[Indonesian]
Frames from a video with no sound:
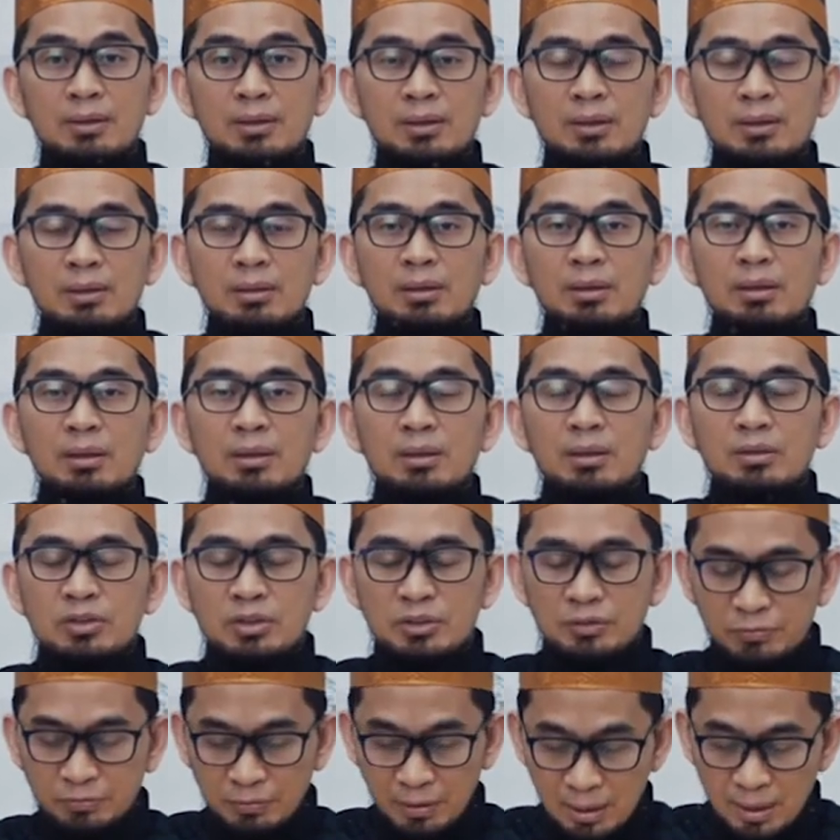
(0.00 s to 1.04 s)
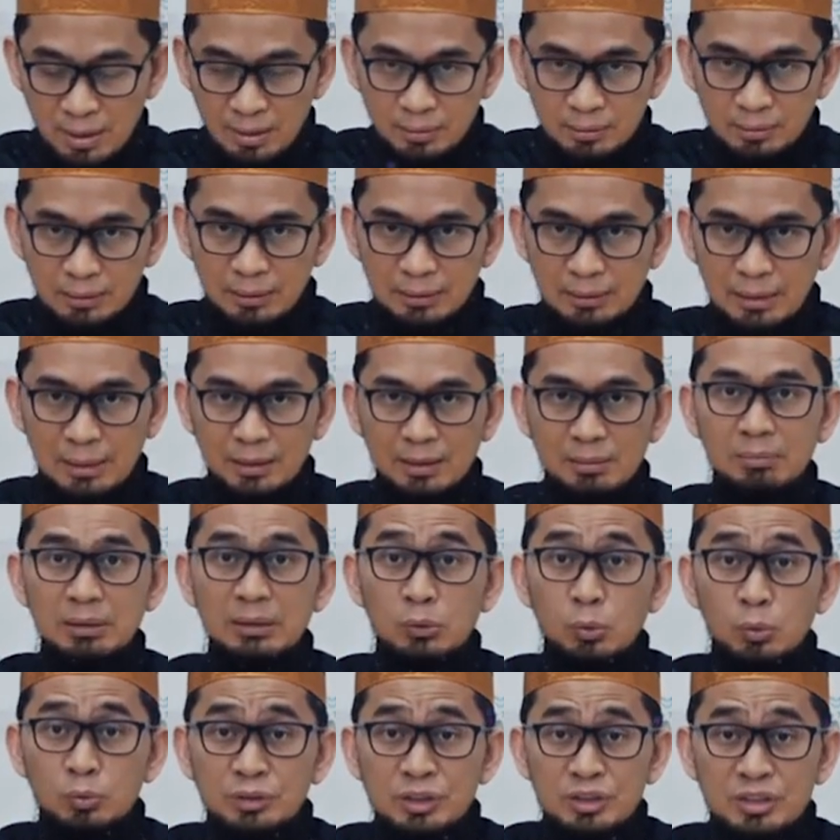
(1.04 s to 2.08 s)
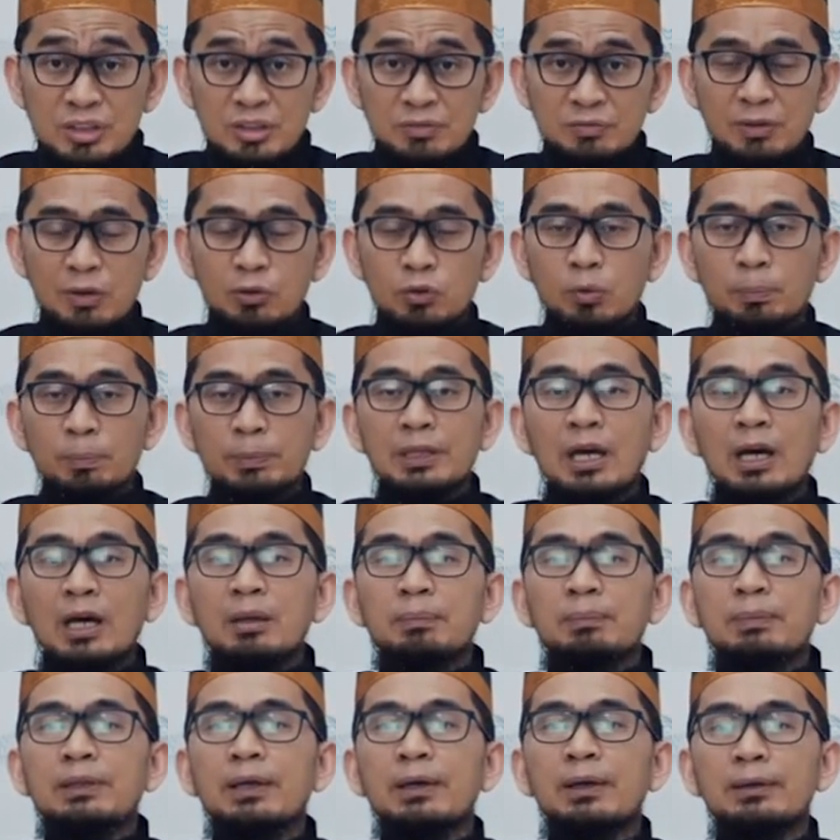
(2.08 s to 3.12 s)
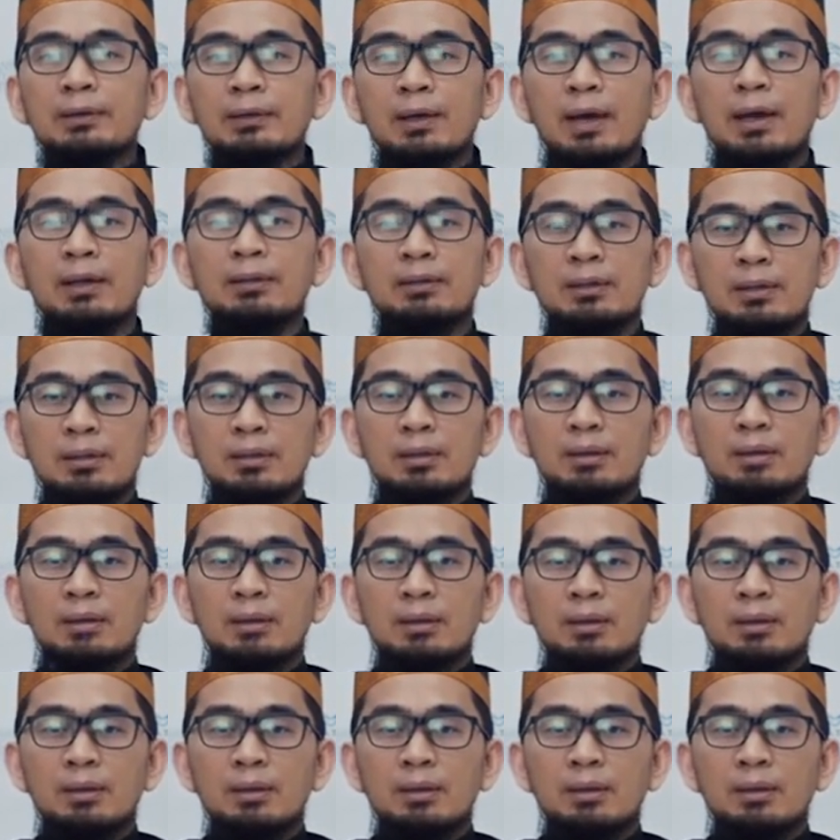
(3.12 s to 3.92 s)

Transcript: Jadi syifa nanti ada bentuknya syifa untuk penyakit-penyakit hati.